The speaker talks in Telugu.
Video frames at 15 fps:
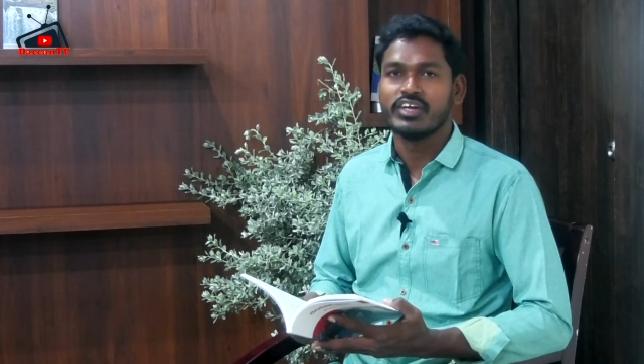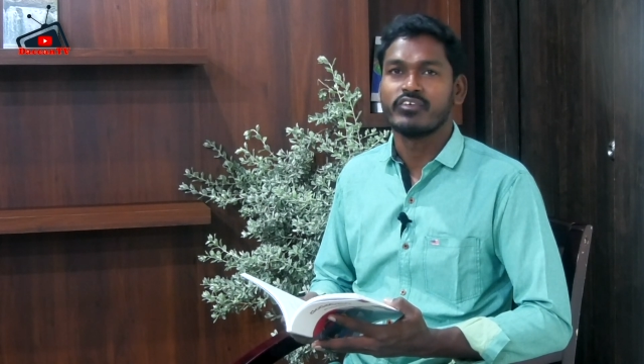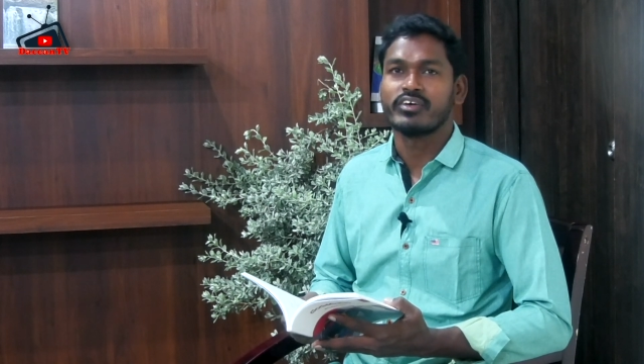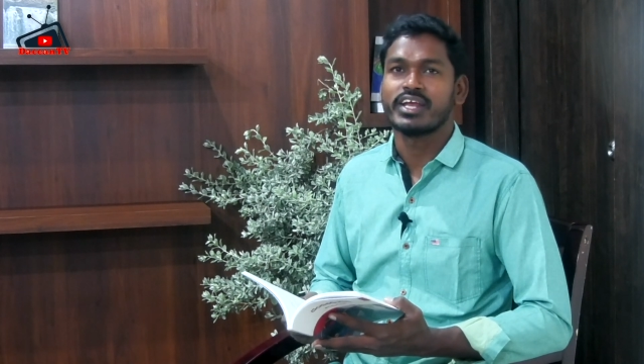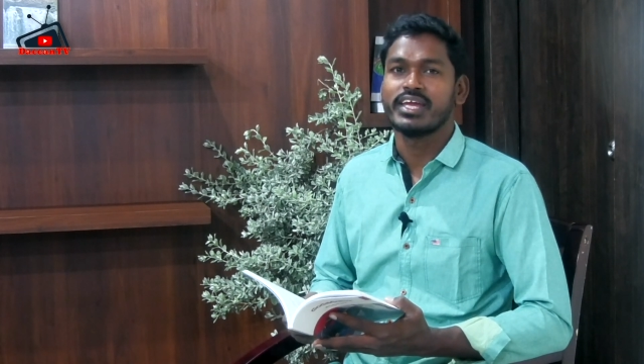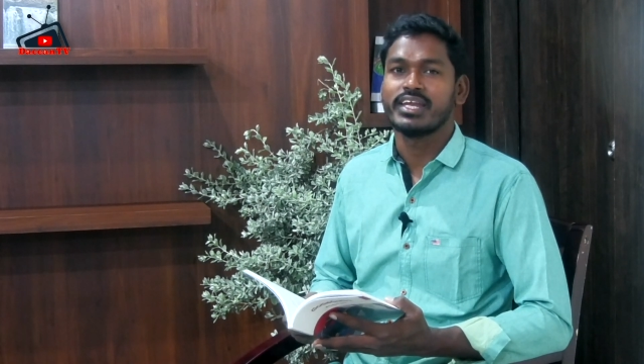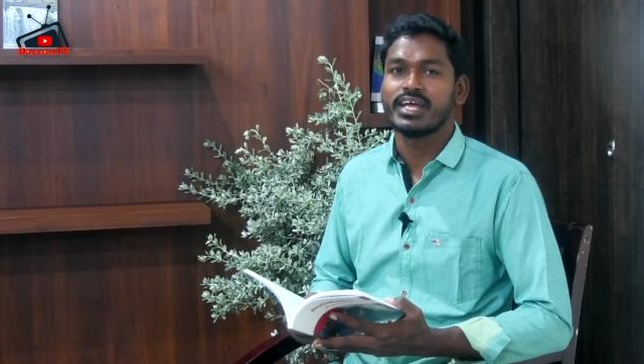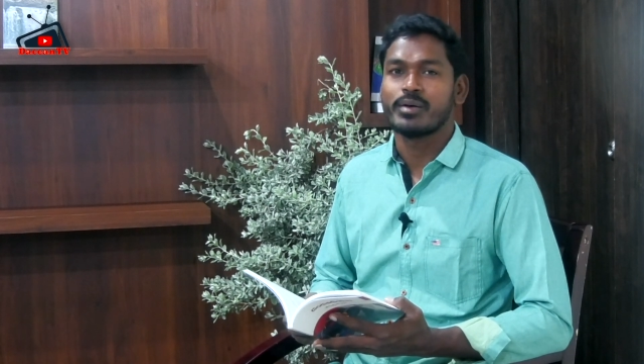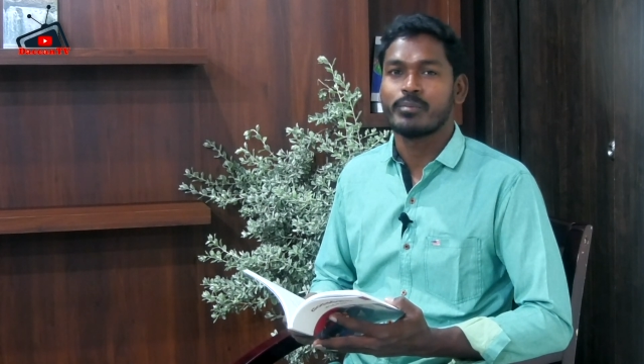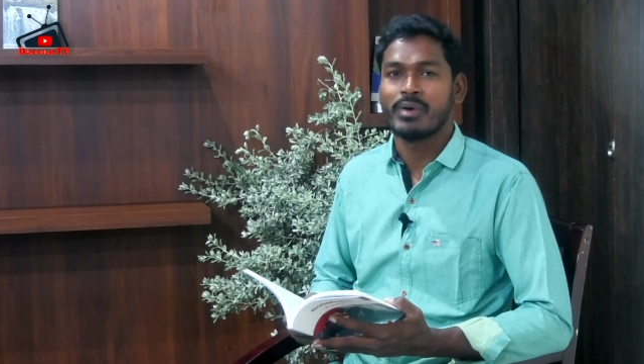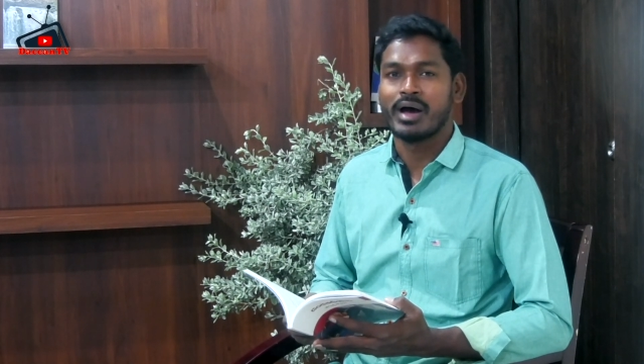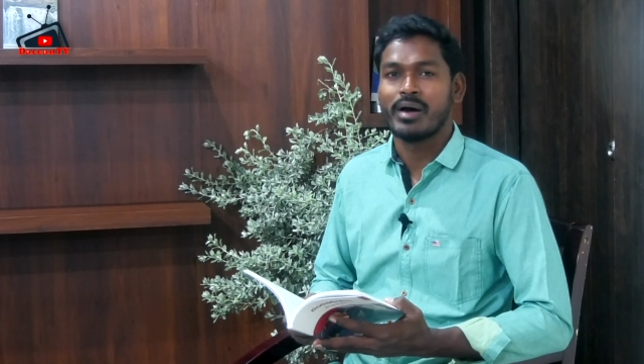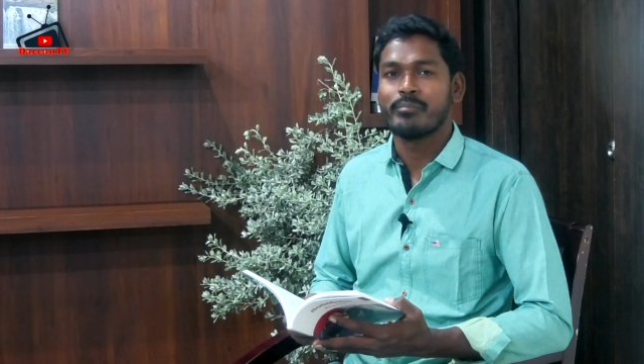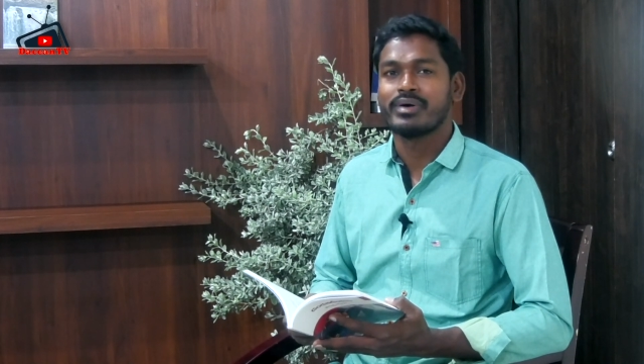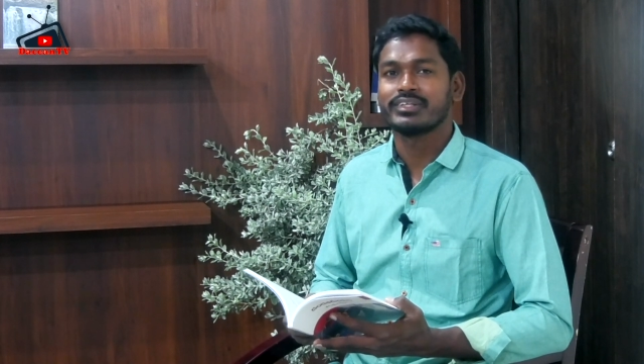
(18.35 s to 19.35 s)
ఎవరైనా
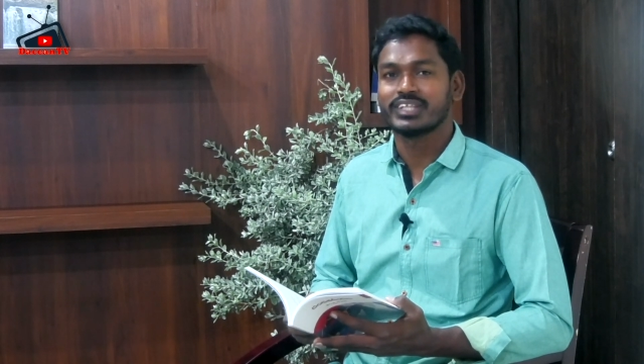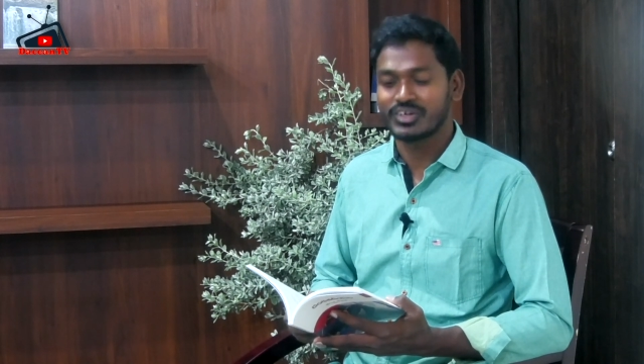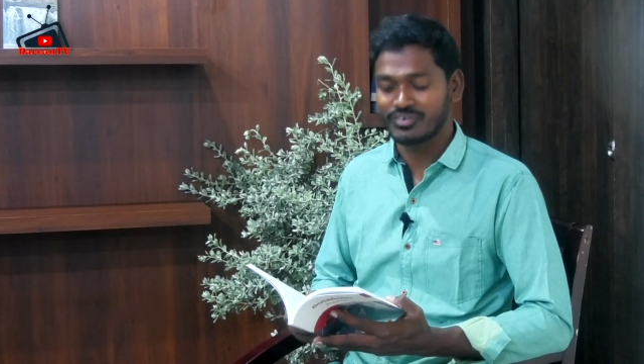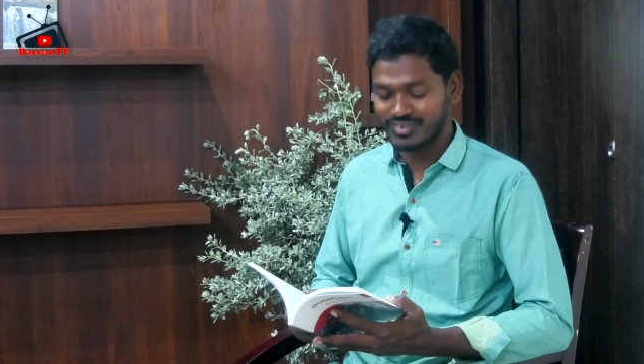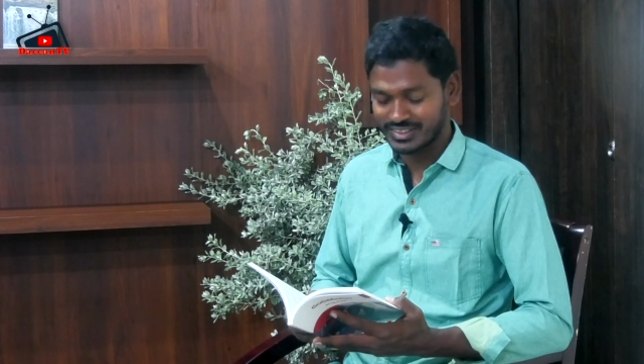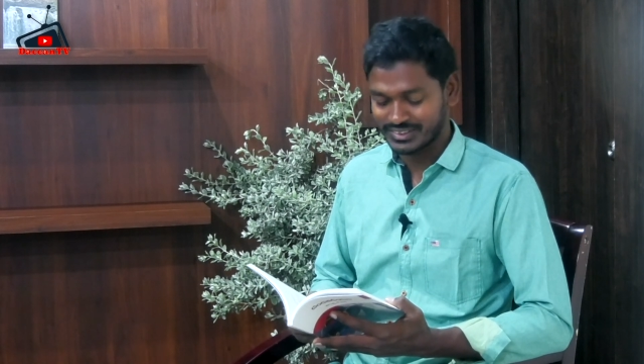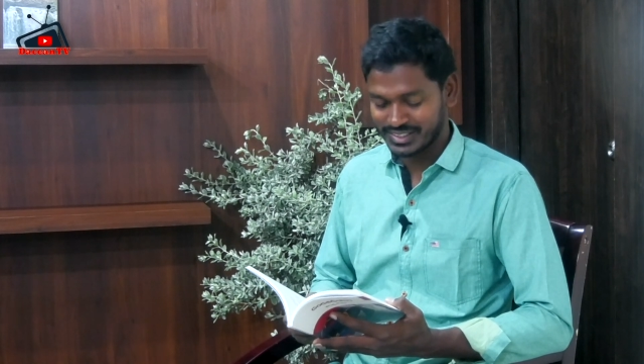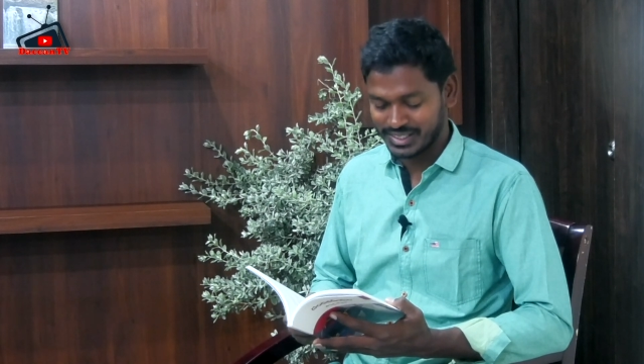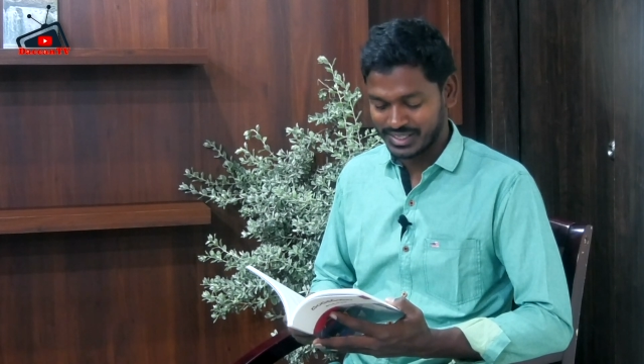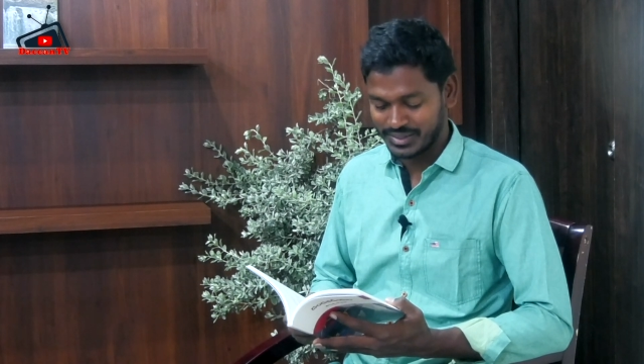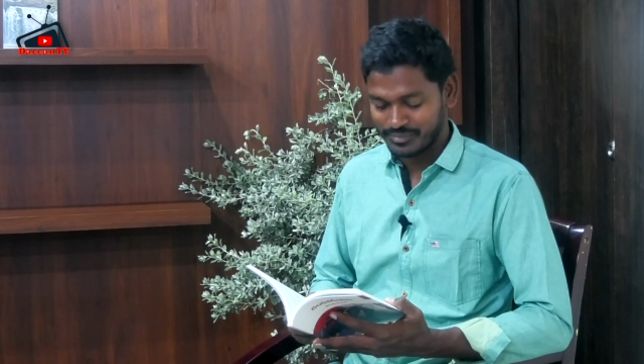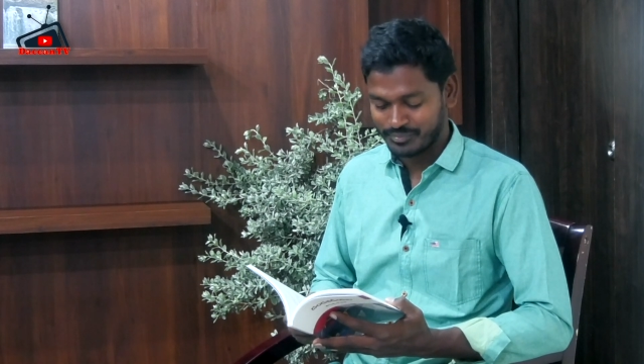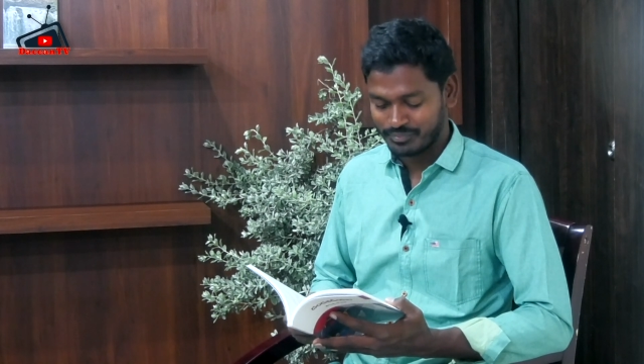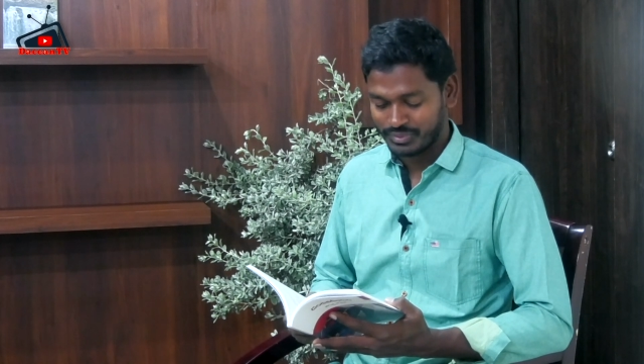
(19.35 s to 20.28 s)
మా అమ్మ తరువాతనే